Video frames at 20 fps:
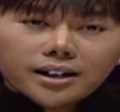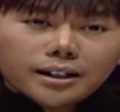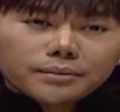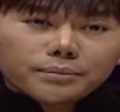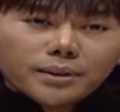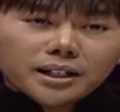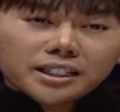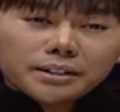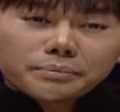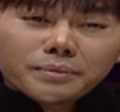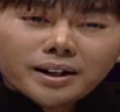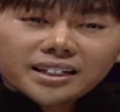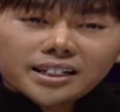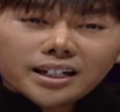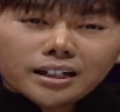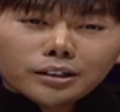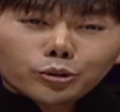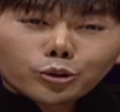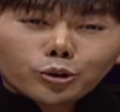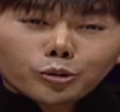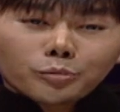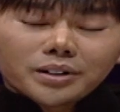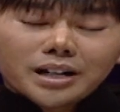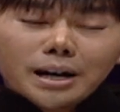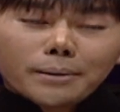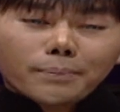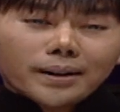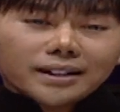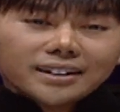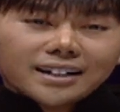akan mati-matian untuk
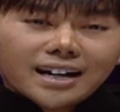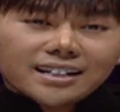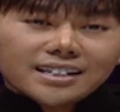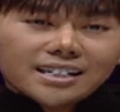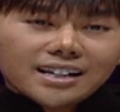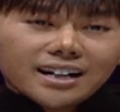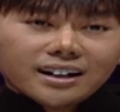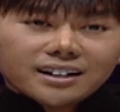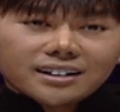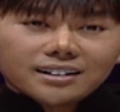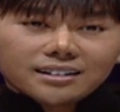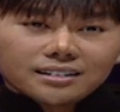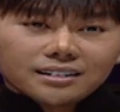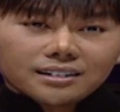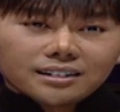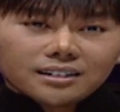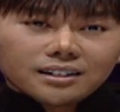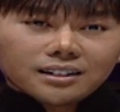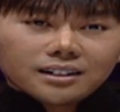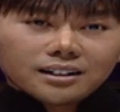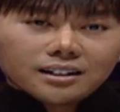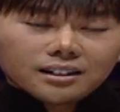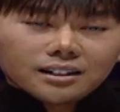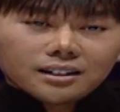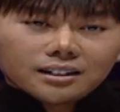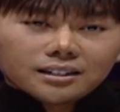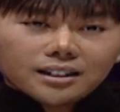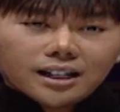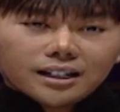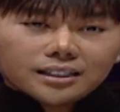mendapatkannya.
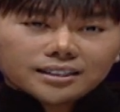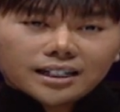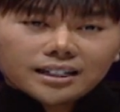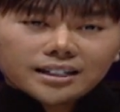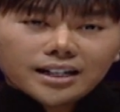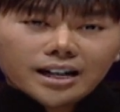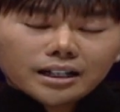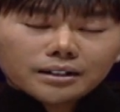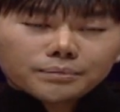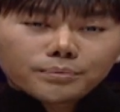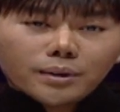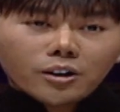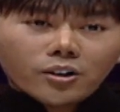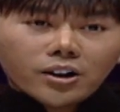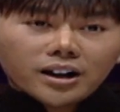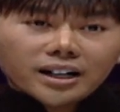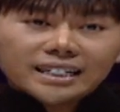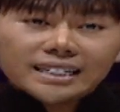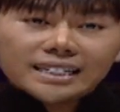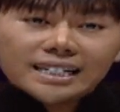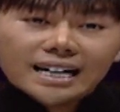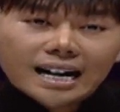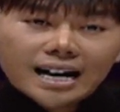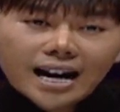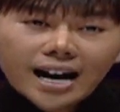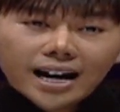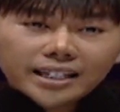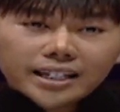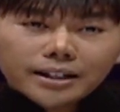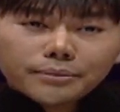Tak sadar bahwa ia
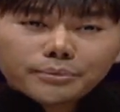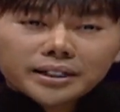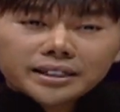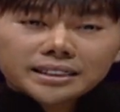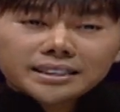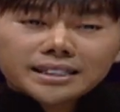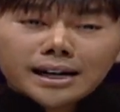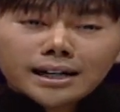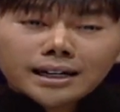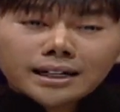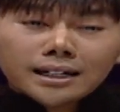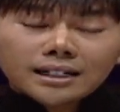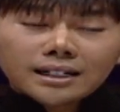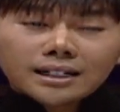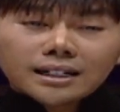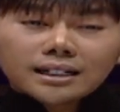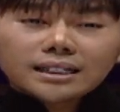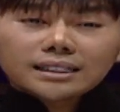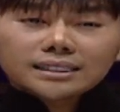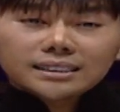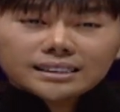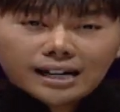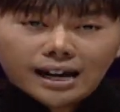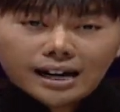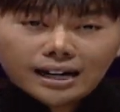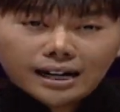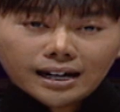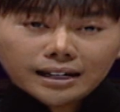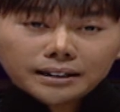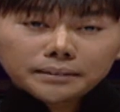hanya mengejar
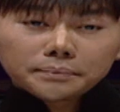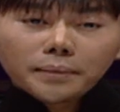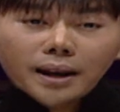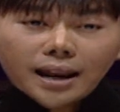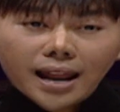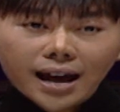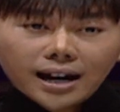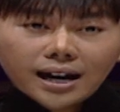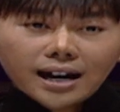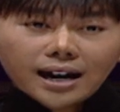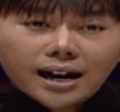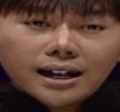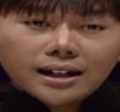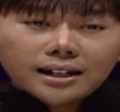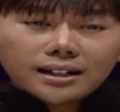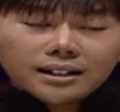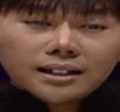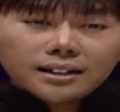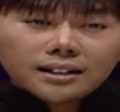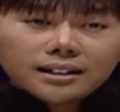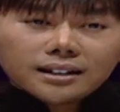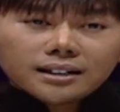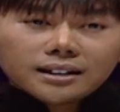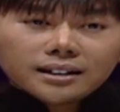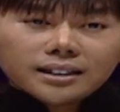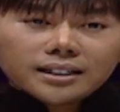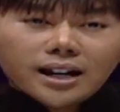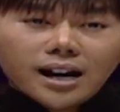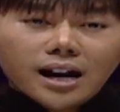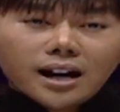kesenangan belaka
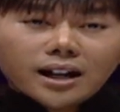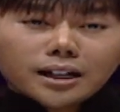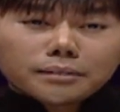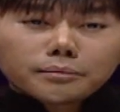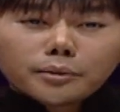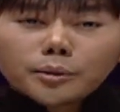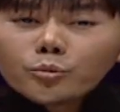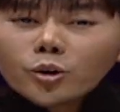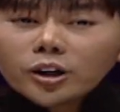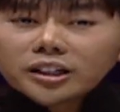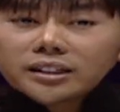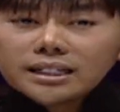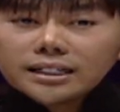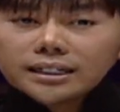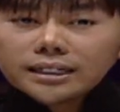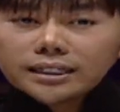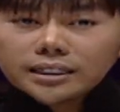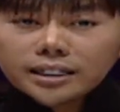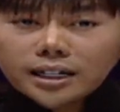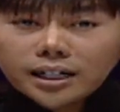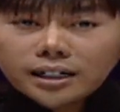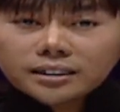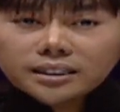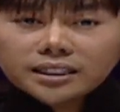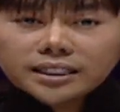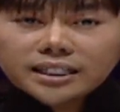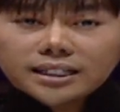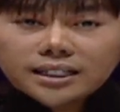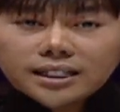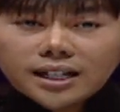yang akan membuat dirinya
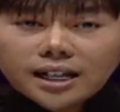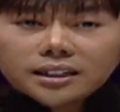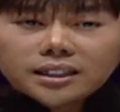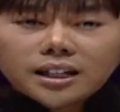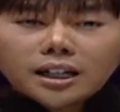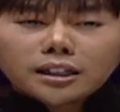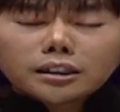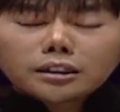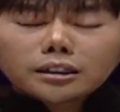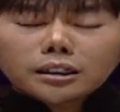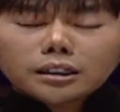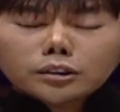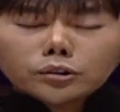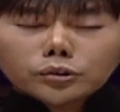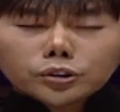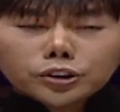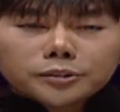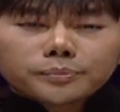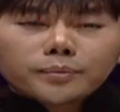terikat dan terus